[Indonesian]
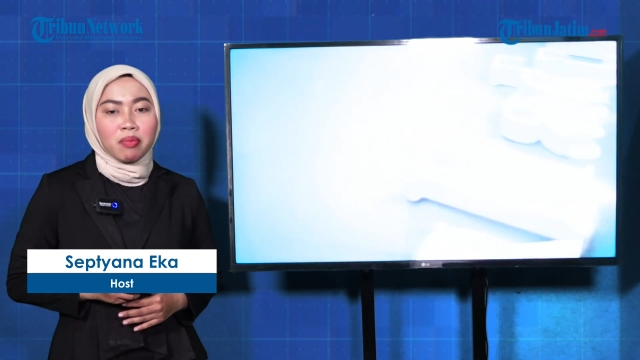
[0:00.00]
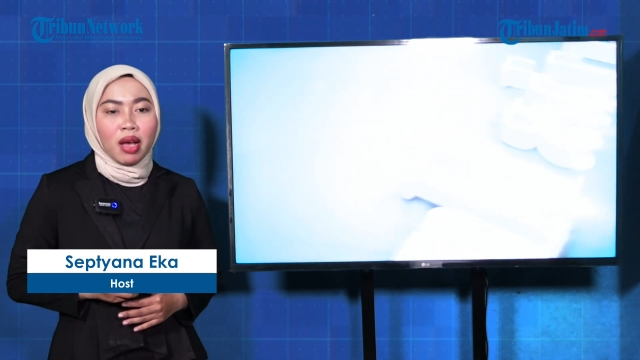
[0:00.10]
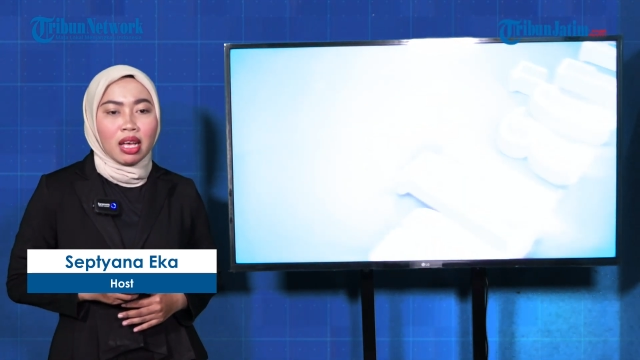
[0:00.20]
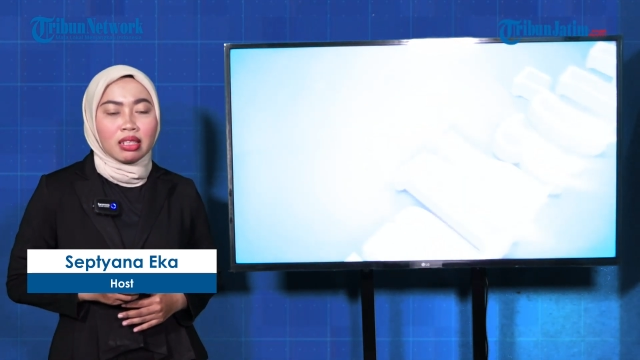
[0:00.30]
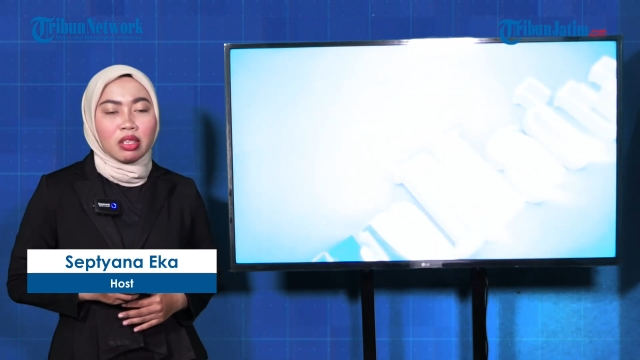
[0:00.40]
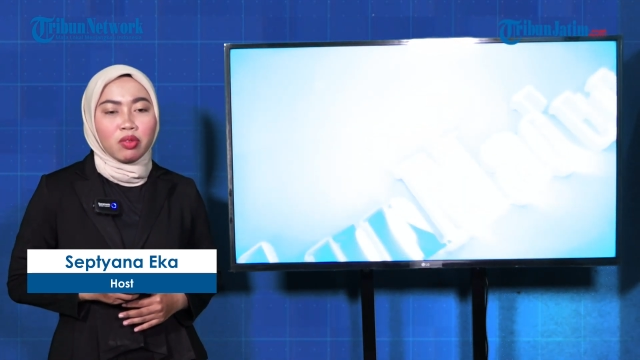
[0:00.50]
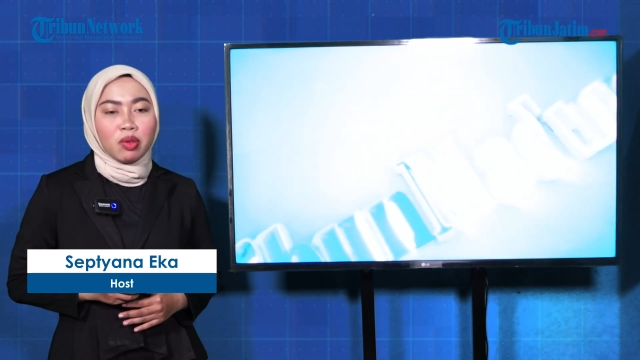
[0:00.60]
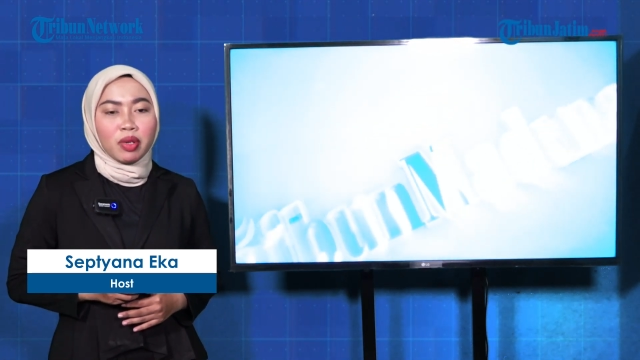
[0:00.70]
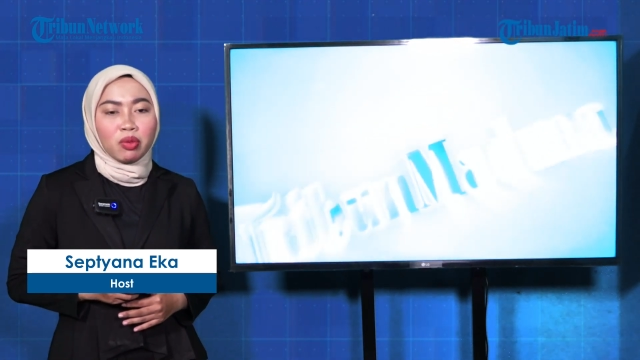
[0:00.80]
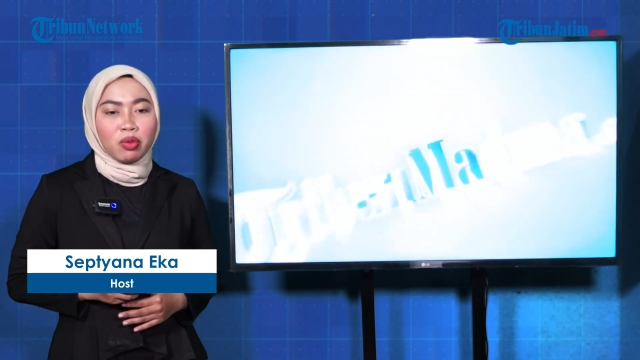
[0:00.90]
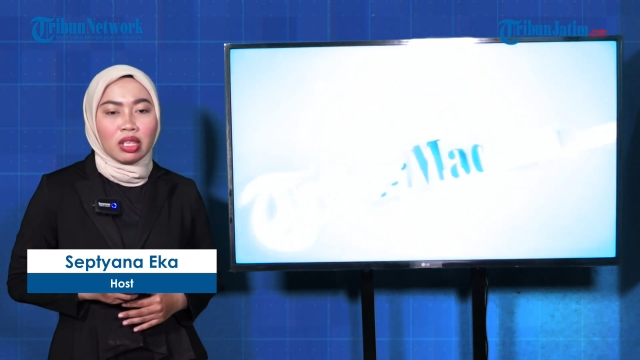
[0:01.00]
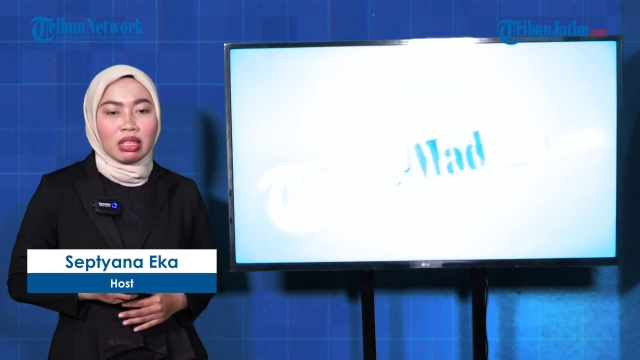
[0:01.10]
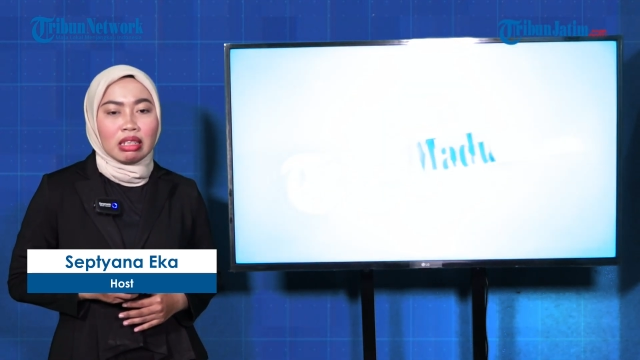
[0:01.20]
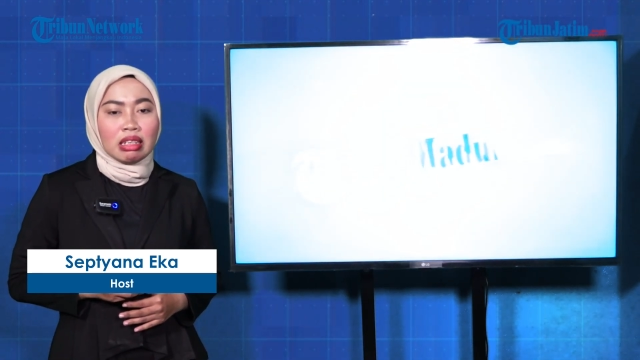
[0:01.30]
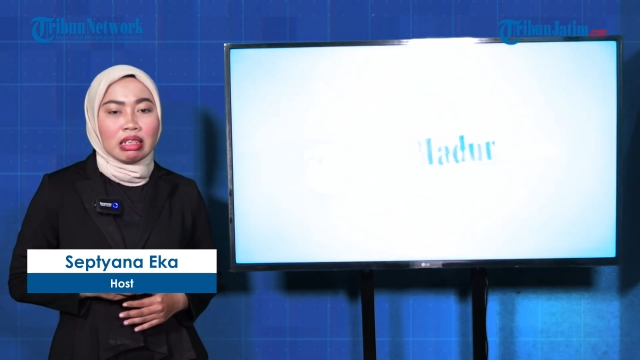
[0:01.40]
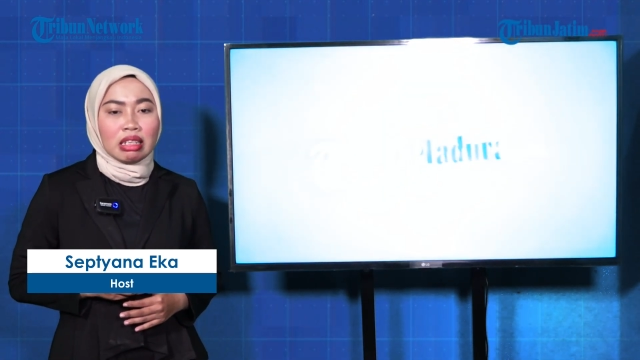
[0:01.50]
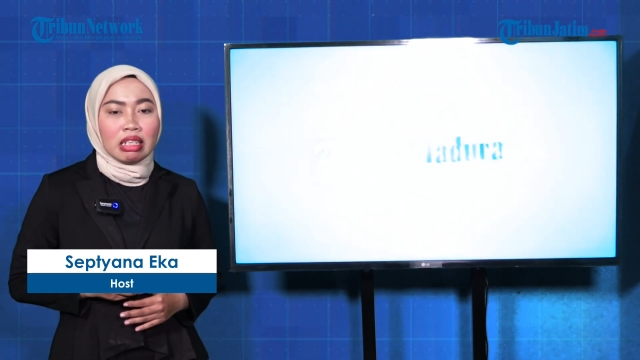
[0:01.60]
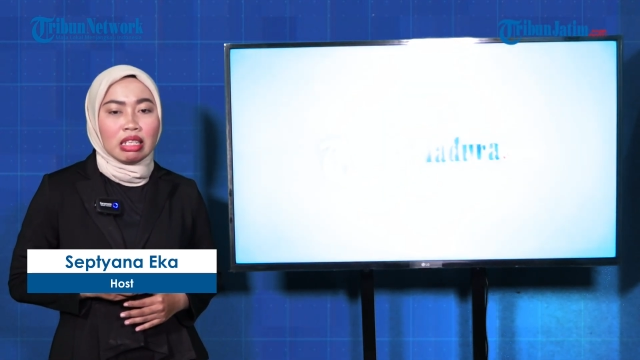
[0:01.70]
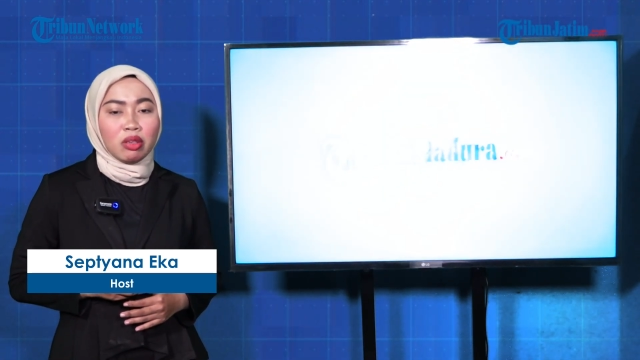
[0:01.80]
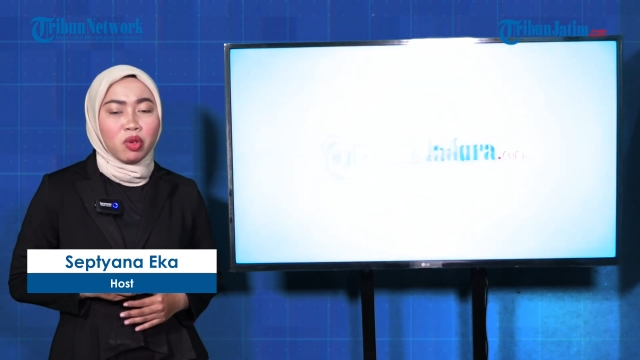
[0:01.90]
mahasiswi perguruan tinggi
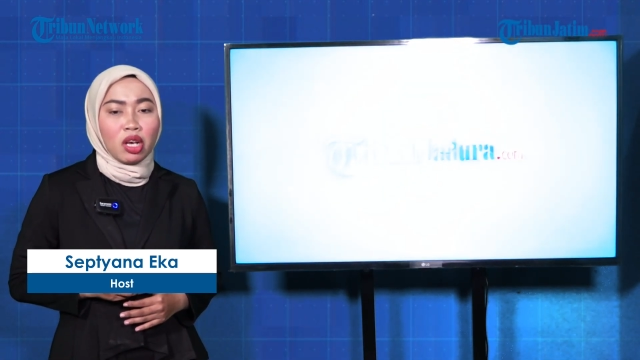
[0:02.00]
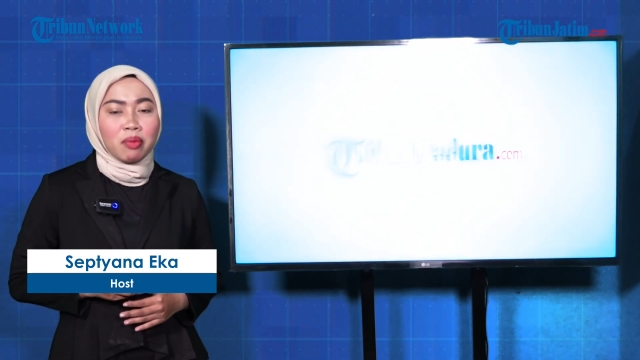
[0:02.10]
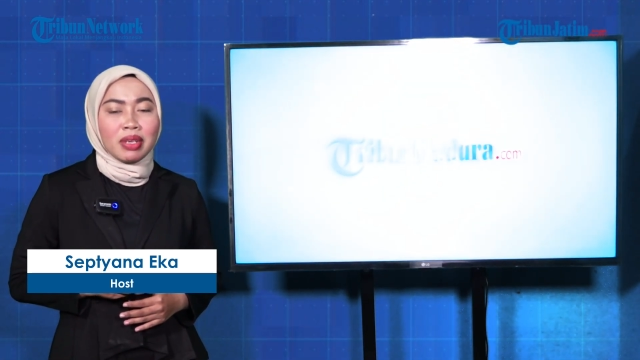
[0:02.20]
negeri ditemukan